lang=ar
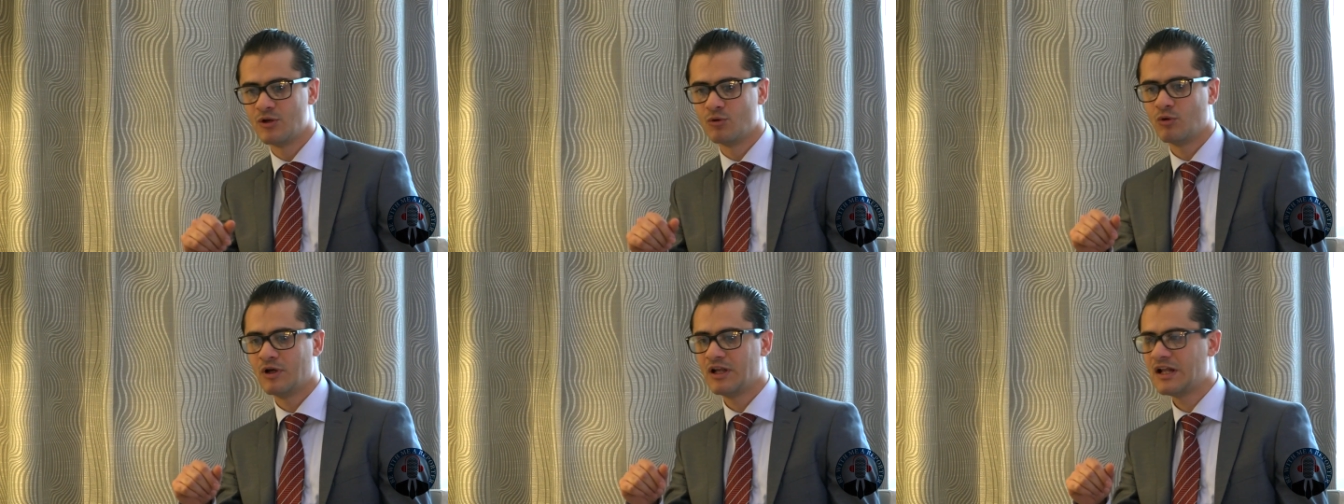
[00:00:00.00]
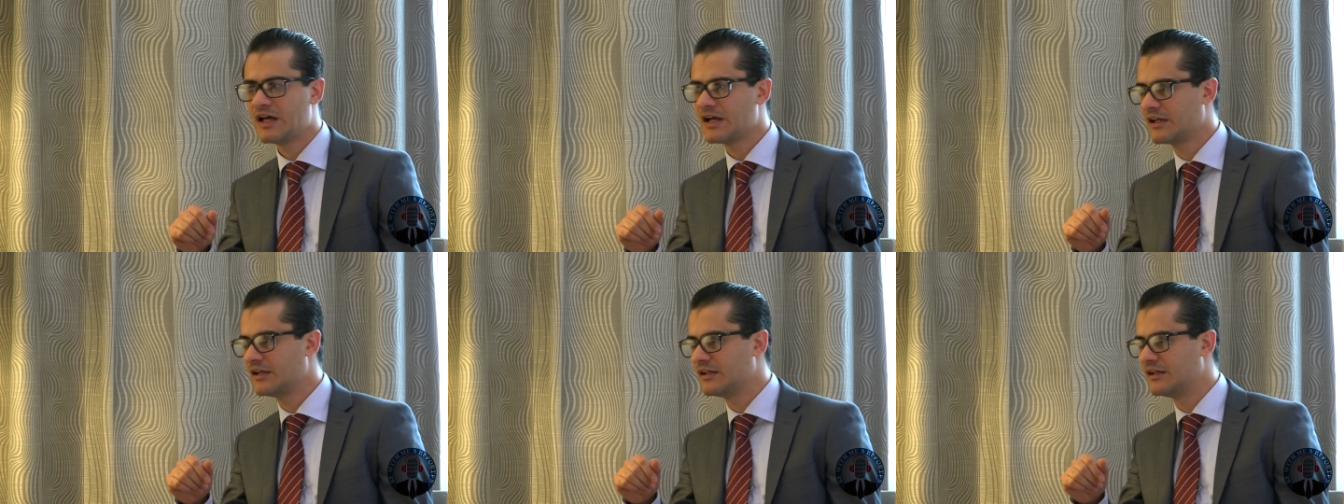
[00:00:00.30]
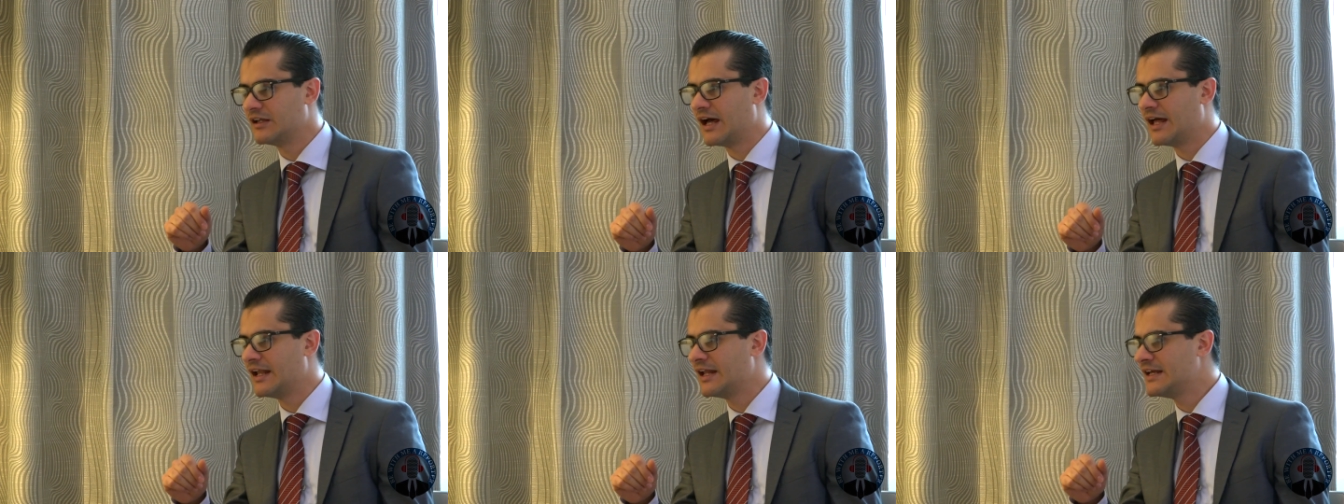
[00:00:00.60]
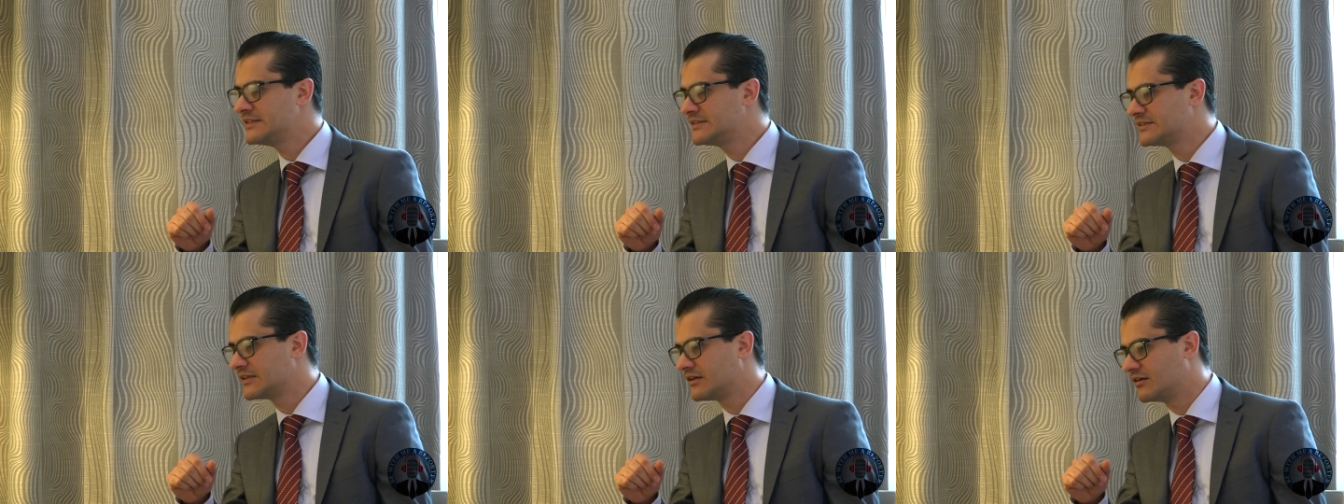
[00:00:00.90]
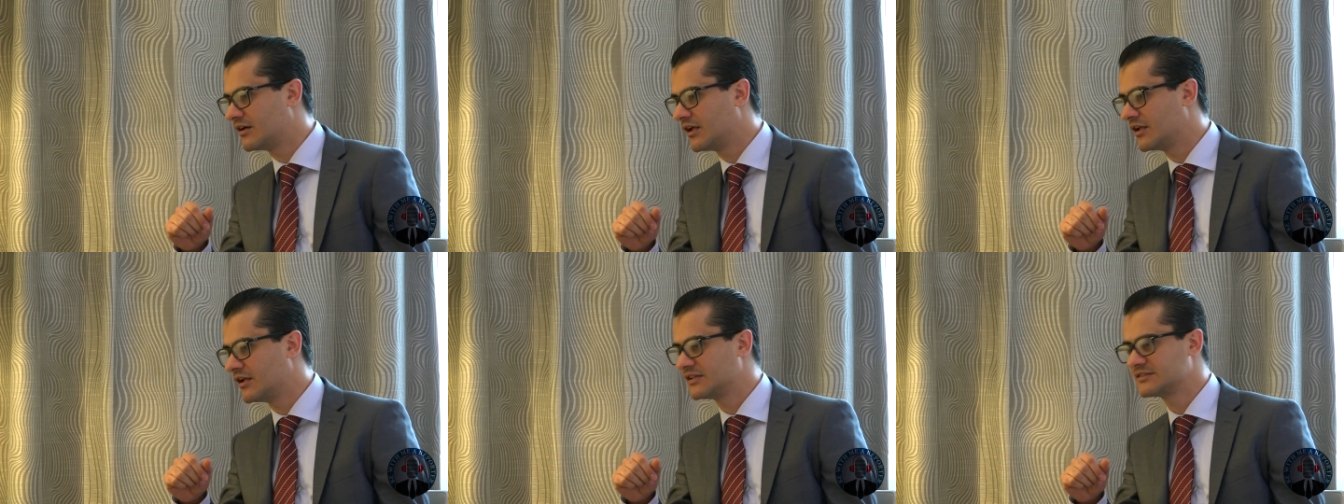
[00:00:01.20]
ولكن أليس
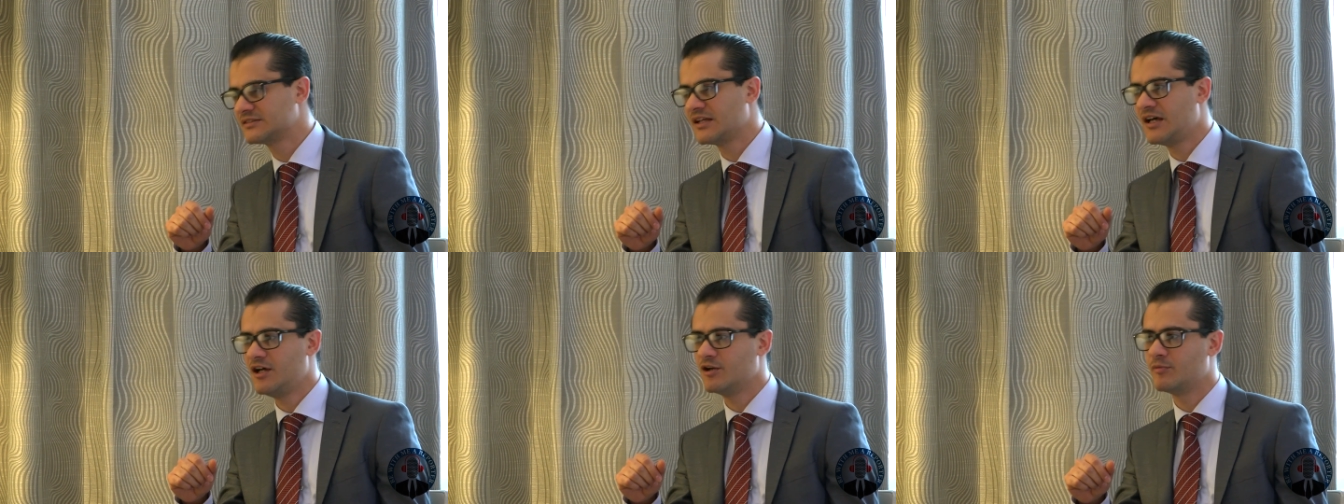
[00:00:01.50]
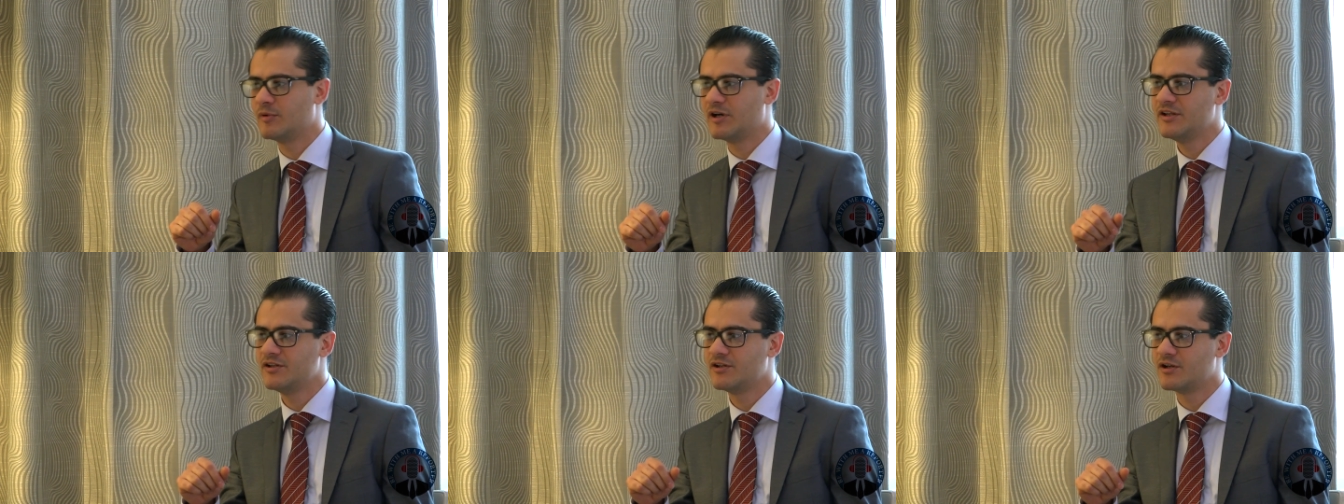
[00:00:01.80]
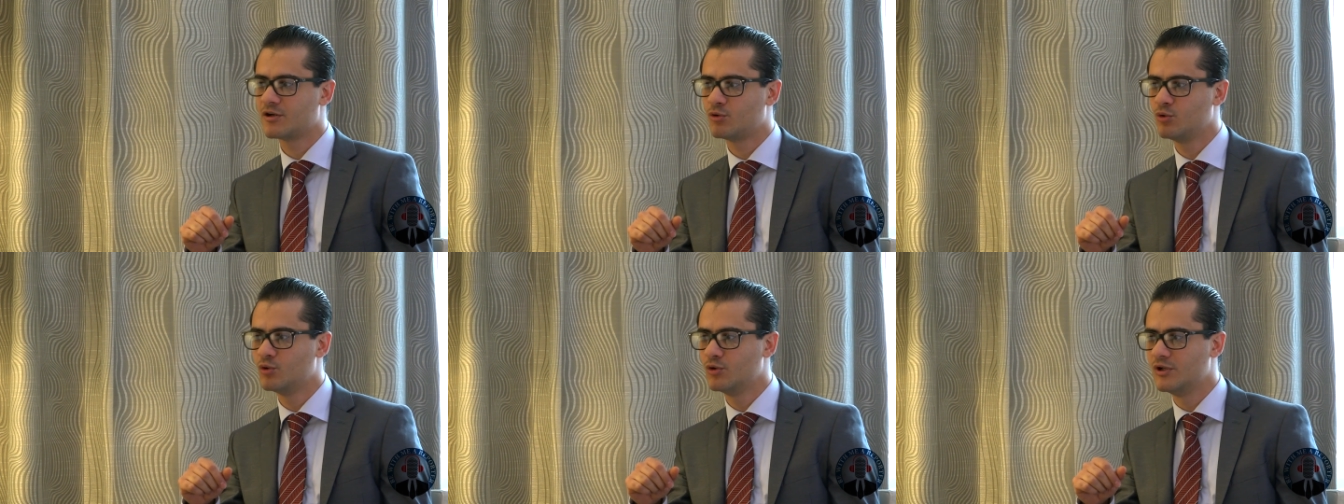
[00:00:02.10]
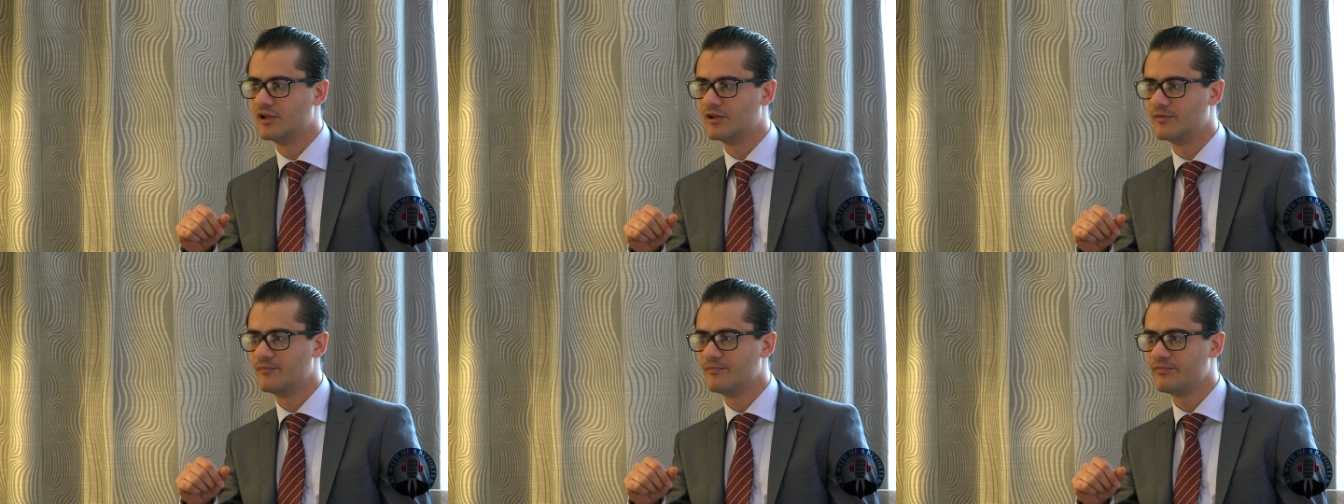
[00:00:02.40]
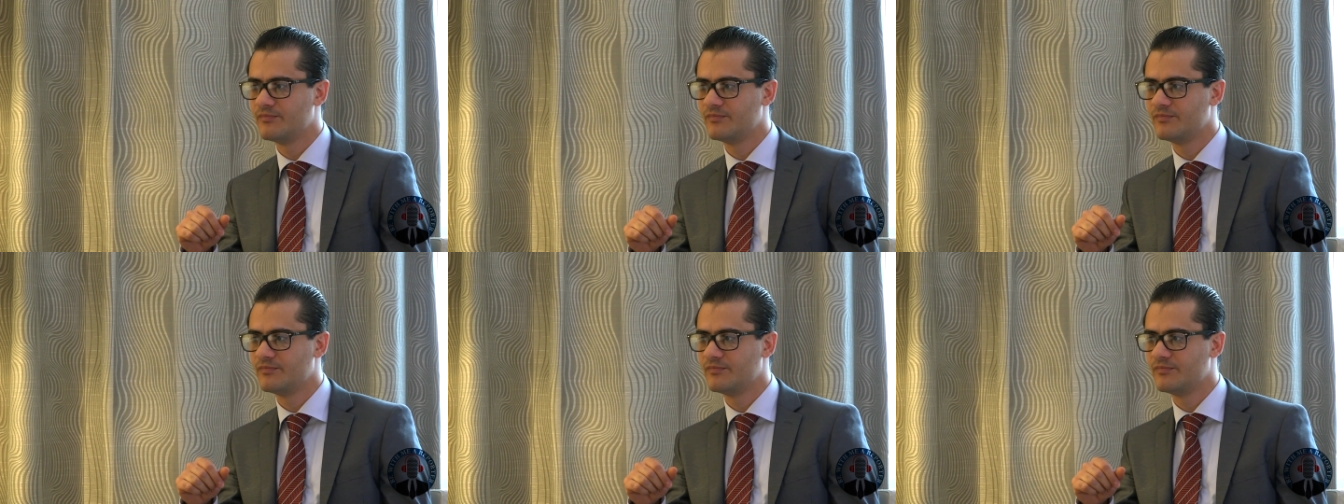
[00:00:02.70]
الأصح بأن نقول